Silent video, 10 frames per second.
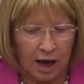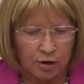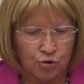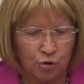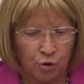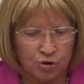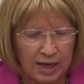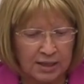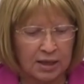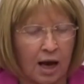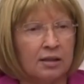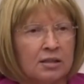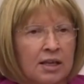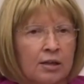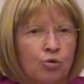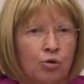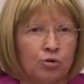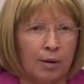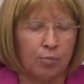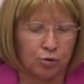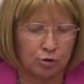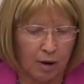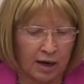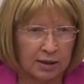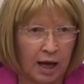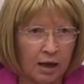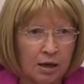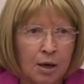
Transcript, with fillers: daha çok özel sağlık sektöründe bulunmakta.